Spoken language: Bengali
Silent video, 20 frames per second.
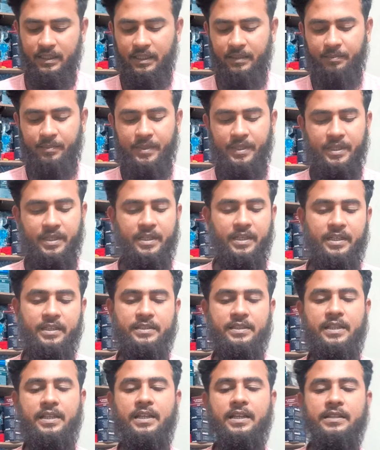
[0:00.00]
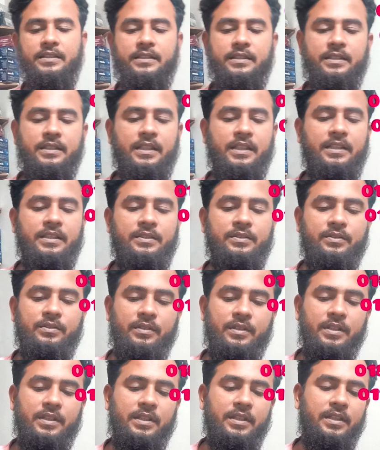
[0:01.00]
লেফট হ্যান্ডে যারা আছেন তাদের
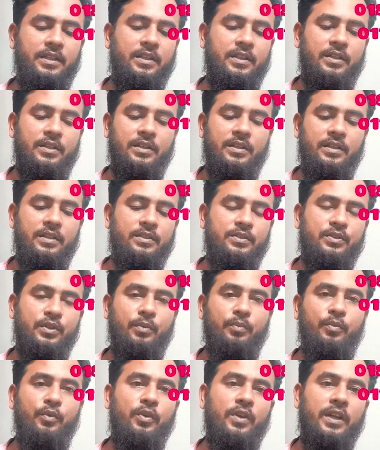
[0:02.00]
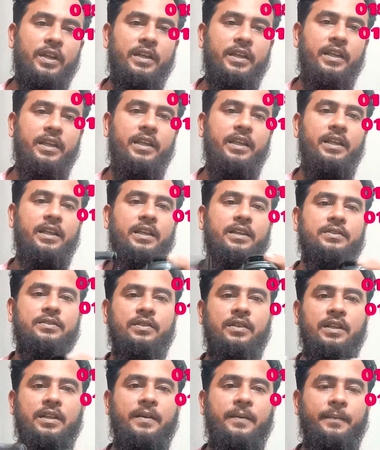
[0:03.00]
জন্য সবগুলা রিল
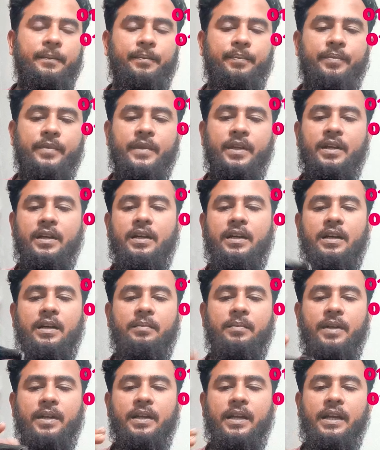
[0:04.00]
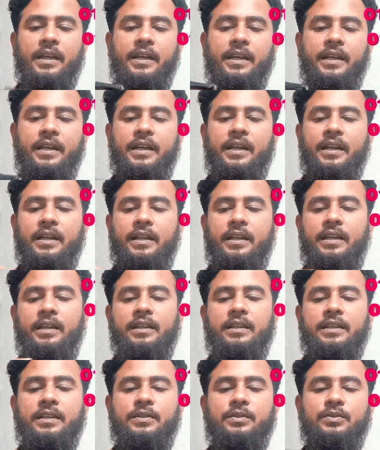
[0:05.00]
আসলে আমরা রাইট হ্যান্ড আননি
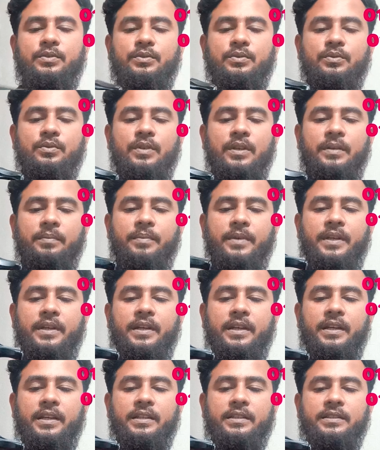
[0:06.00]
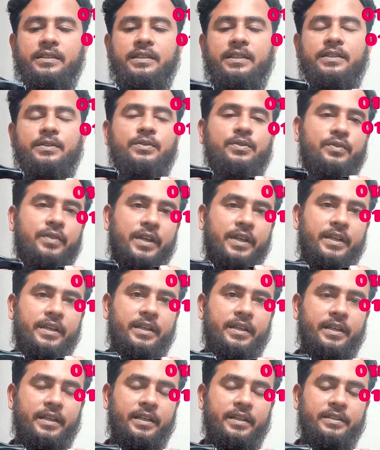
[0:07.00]
কিছু লেফট হ্যান্ড এনেছি কিছু রাইট
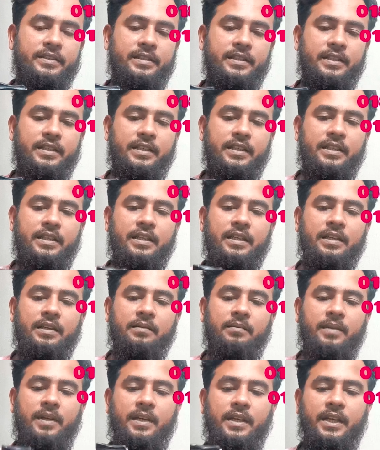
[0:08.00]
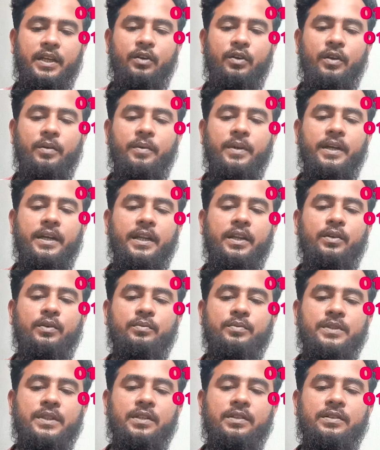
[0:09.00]
হ্যান্ড এনেছি আর কি রিকোয়ারমেন্টটা
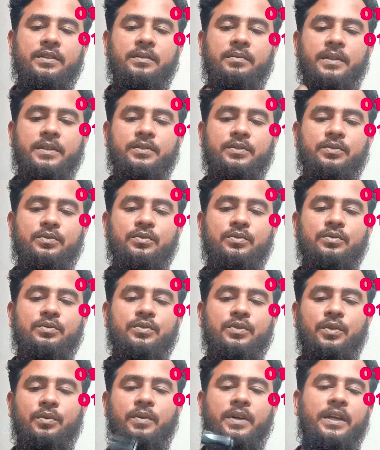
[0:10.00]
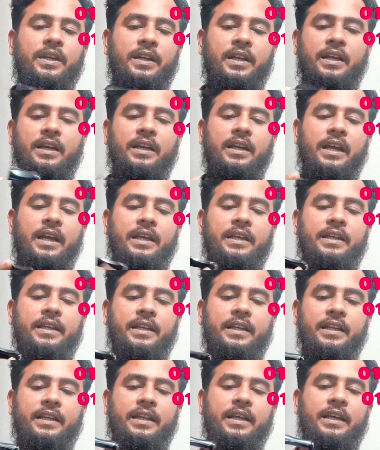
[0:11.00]
এরকম ছিল যে ভাই শুধু সবাই রাইট
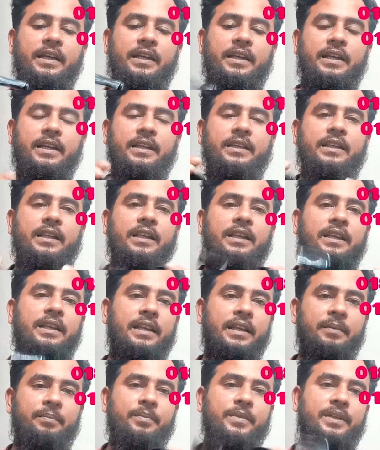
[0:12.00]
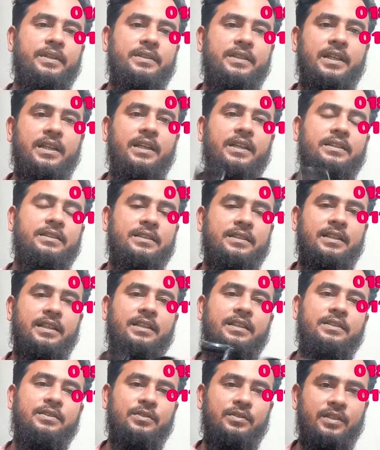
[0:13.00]
আনে রাইট আনে তাহলে লেফটে যারা আছে
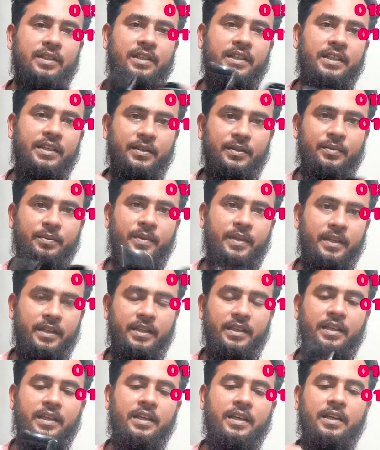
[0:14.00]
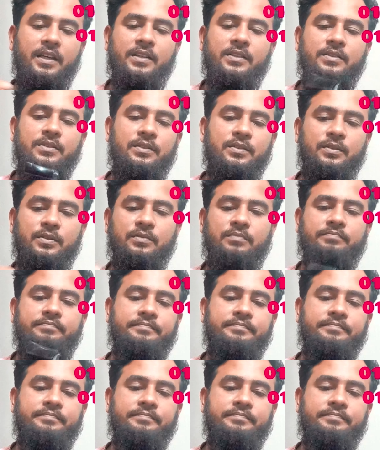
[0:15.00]
তাদের জন্য কি হবে তো